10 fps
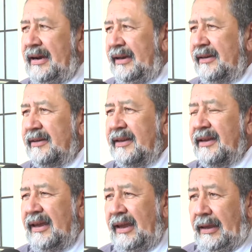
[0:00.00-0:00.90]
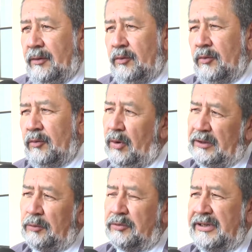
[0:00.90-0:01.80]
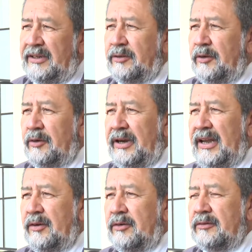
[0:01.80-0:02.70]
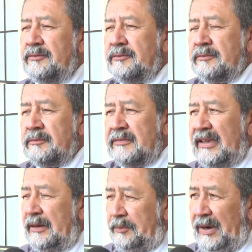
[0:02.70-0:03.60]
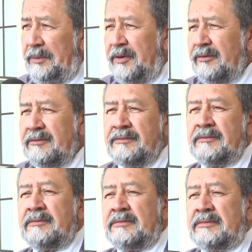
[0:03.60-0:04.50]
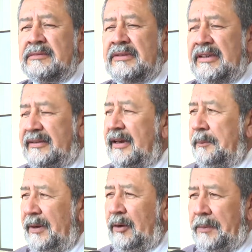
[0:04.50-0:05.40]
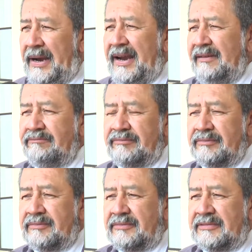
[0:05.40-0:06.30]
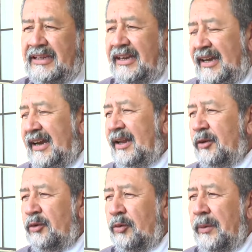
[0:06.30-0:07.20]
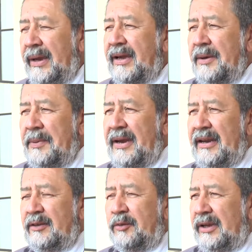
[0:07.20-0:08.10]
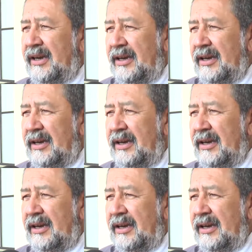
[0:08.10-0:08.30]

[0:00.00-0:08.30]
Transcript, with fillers: raíz de que cuatro muchachos lograron el premio de ser Pilo Paga se han ganado su beca para estudiar en